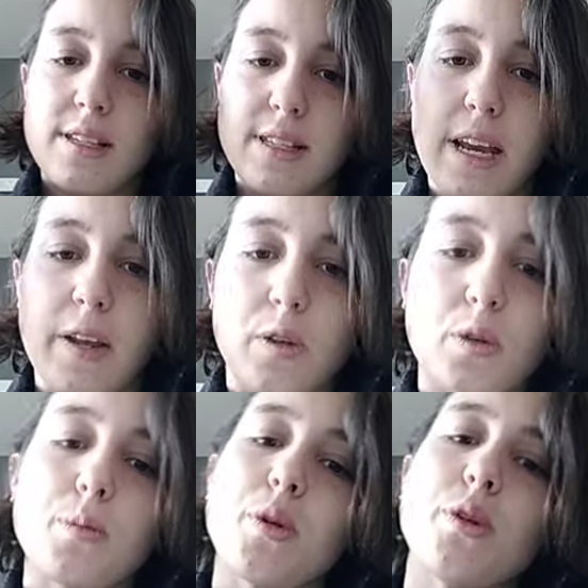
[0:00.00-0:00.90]
Salut
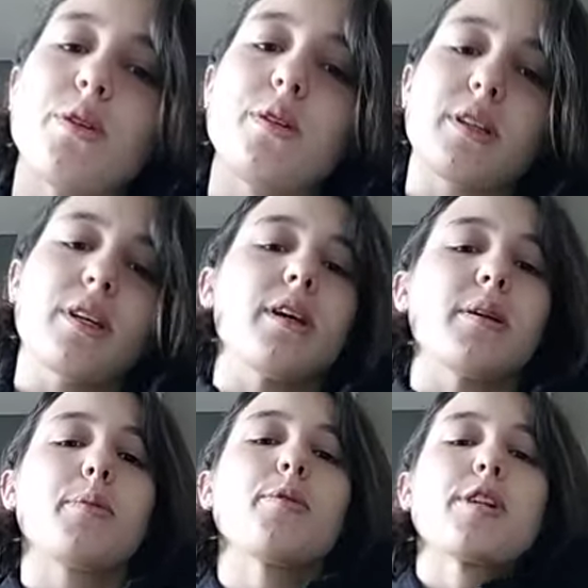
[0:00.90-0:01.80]
tout le monde
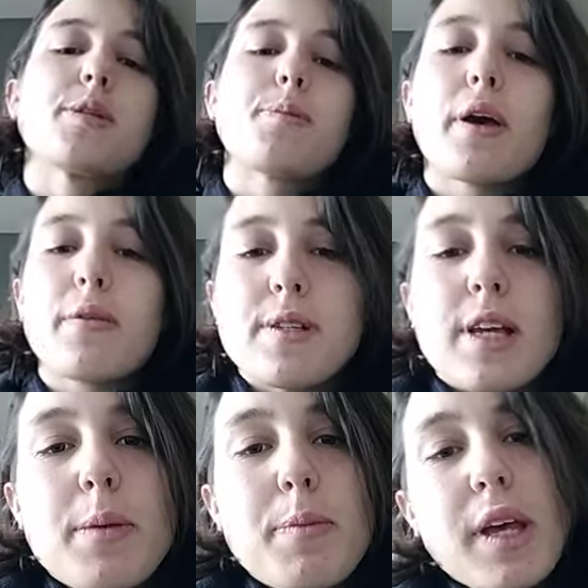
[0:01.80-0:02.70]
Bon j'espère que vous
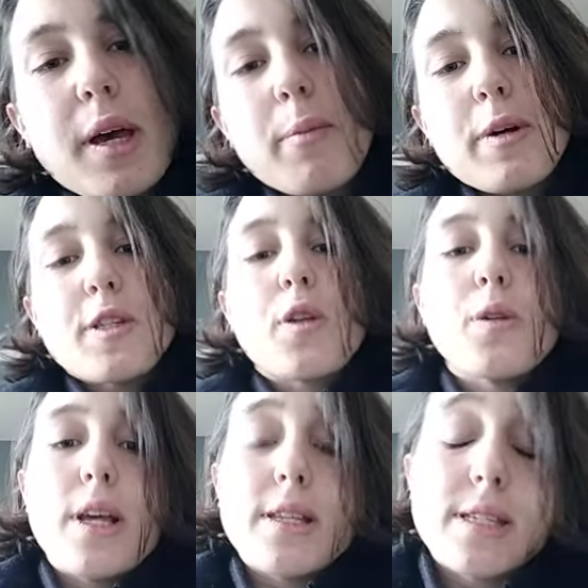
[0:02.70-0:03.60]
allez bien, moi je sors
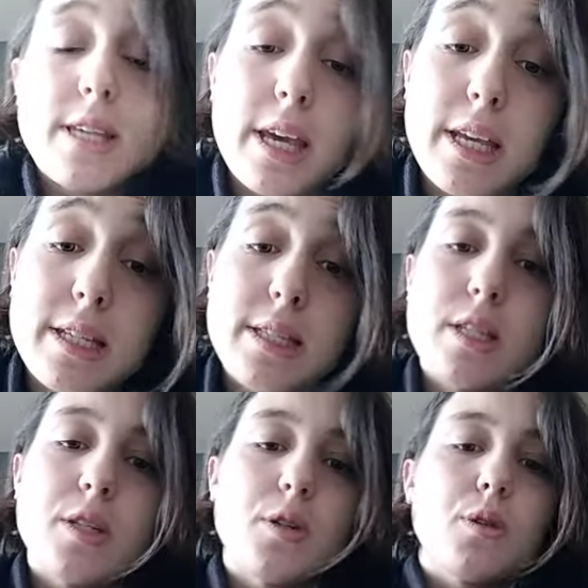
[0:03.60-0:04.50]
de la
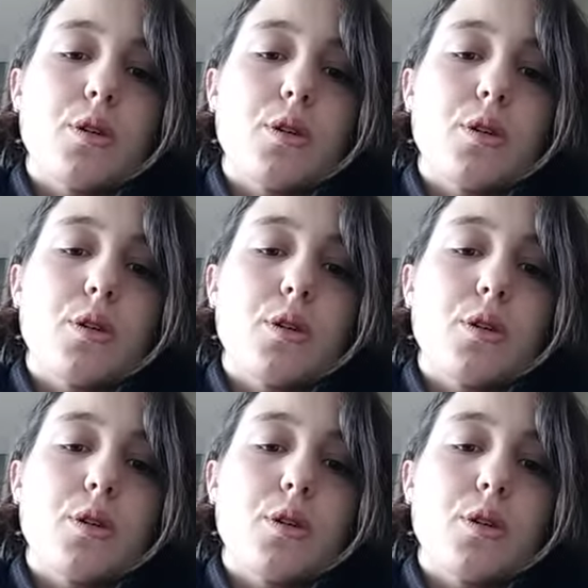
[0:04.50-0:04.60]
sieste et je suis